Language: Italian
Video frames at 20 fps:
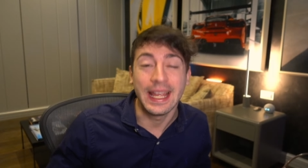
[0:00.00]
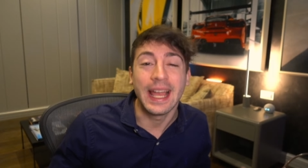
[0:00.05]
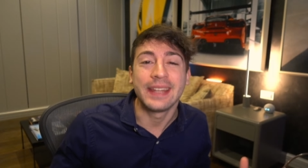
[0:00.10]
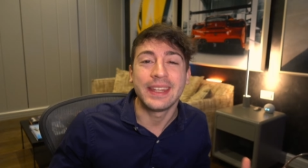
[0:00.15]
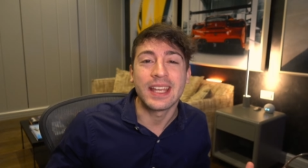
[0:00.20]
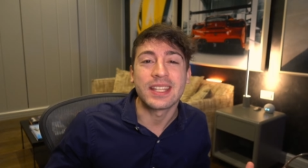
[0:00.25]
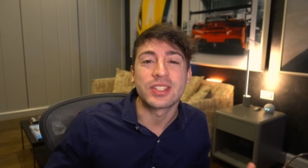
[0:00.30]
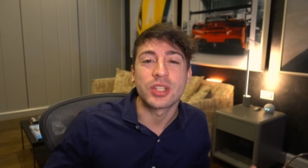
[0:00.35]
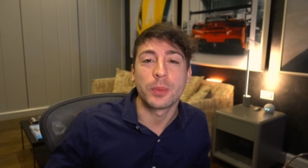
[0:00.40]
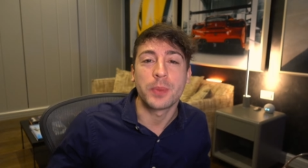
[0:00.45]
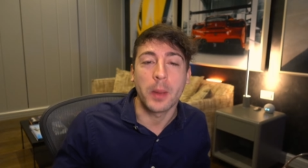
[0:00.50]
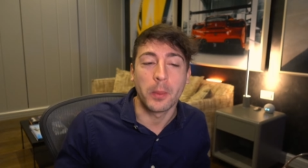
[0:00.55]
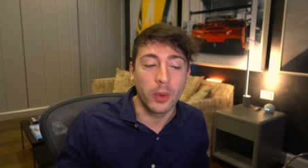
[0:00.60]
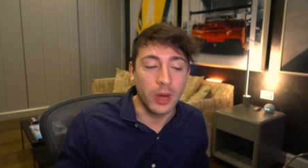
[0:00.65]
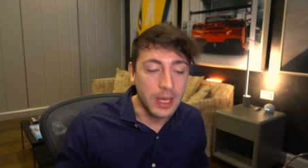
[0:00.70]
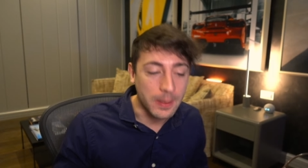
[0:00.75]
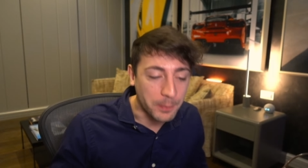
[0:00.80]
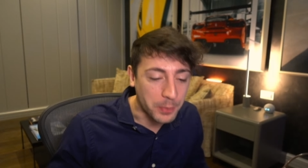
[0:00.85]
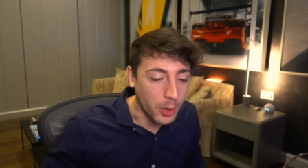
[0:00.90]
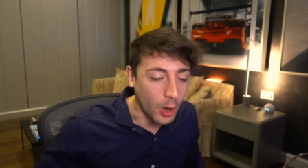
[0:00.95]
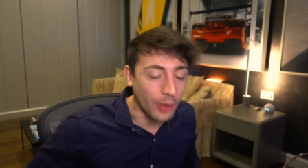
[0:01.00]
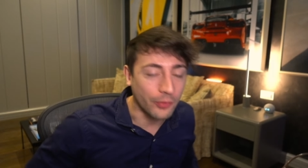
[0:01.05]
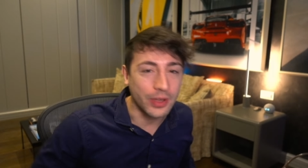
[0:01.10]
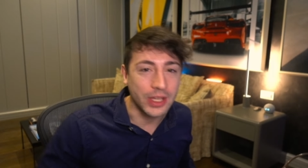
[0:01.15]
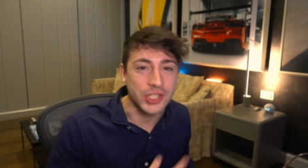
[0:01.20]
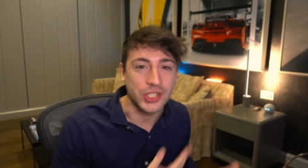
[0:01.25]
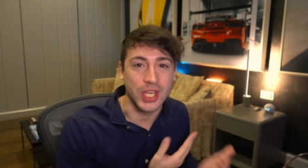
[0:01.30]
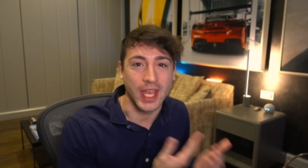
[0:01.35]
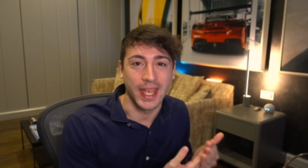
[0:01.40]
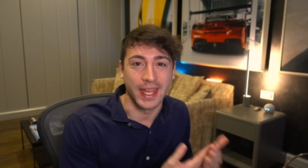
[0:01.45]
e adesso abbiamo le
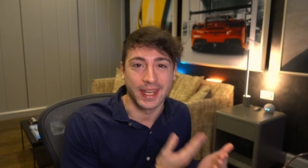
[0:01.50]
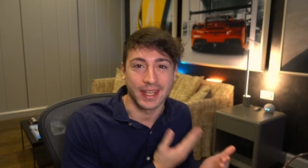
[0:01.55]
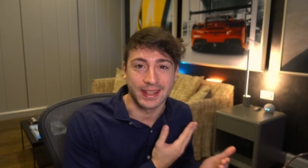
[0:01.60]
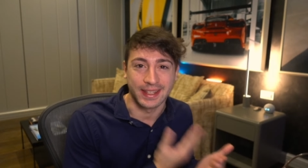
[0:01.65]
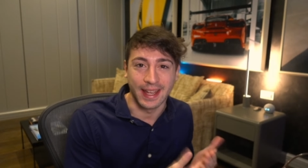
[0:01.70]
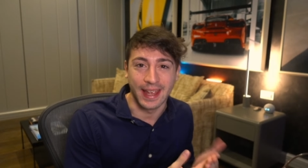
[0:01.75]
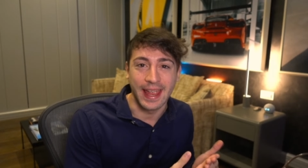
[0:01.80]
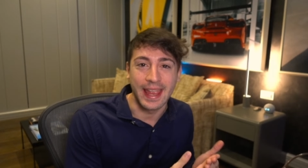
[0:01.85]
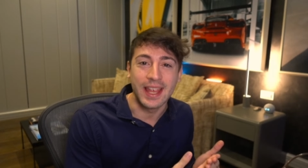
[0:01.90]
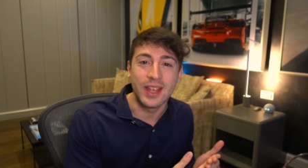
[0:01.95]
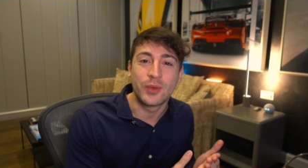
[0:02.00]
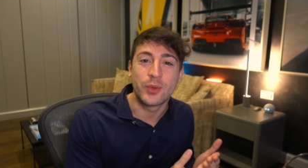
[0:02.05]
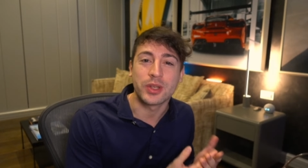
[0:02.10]
prove certe e in